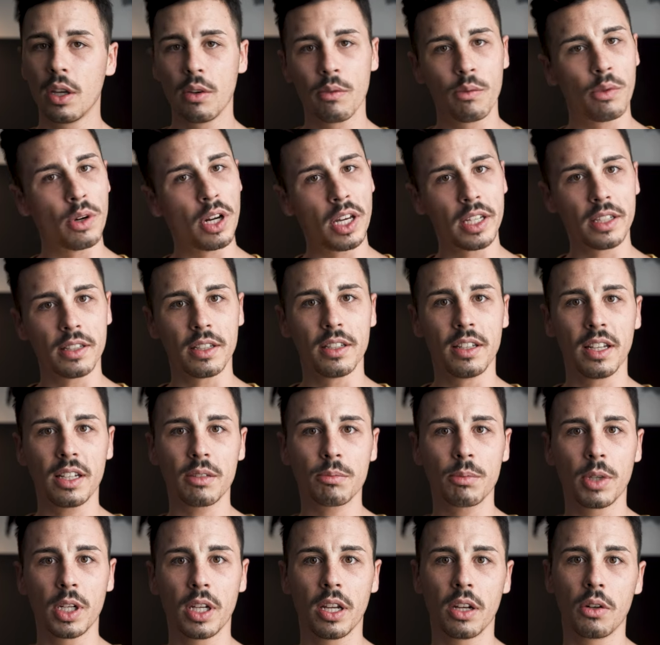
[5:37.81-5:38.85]
Vielleicht
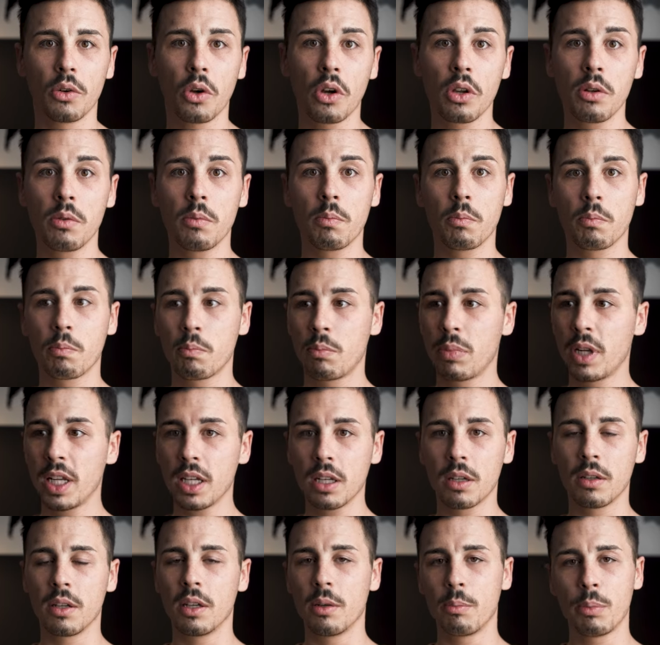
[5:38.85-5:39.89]
entdeckt man ja einen neuen Blick,
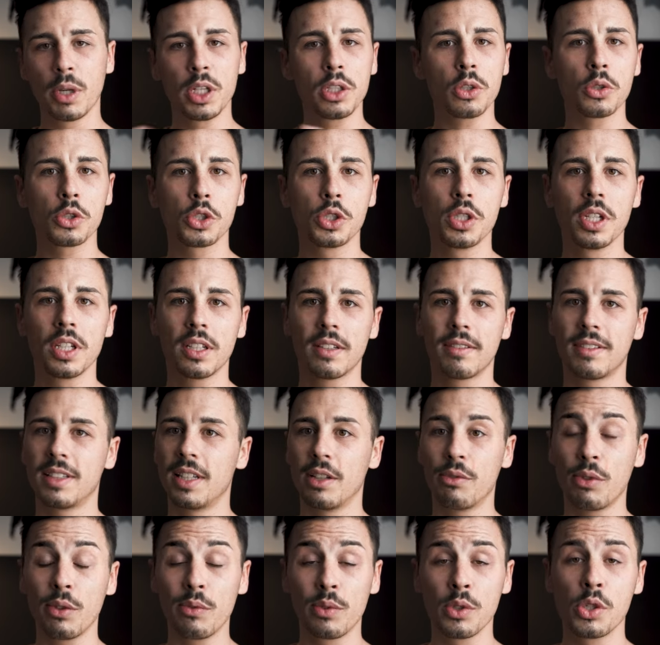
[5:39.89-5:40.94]
äh, Bildausschnitt,
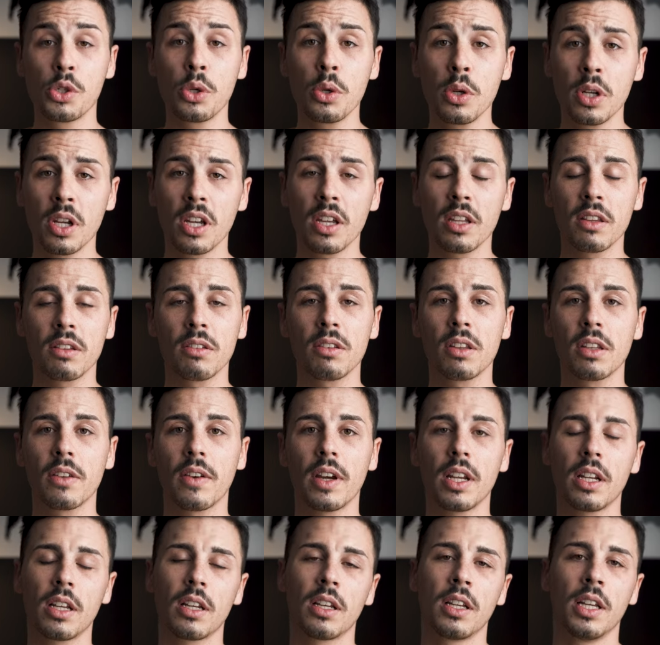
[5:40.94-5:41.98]
der viel, viel schöner ist und so
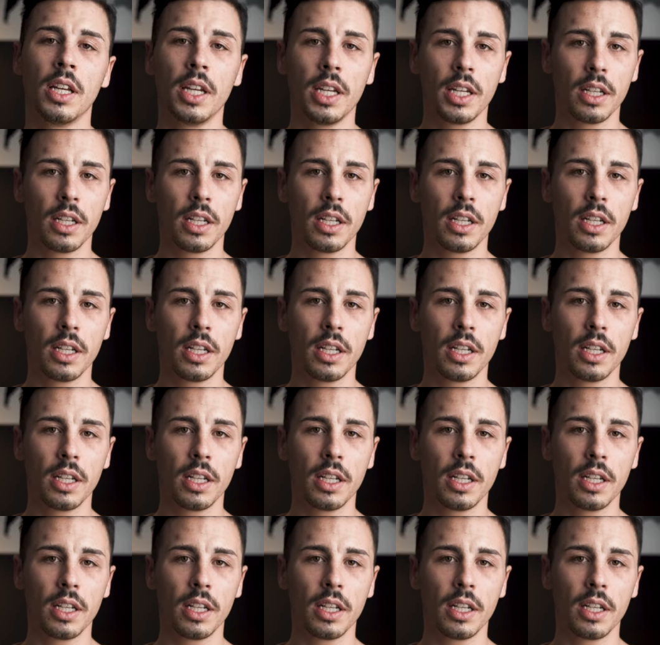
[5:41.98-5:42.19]
weiter.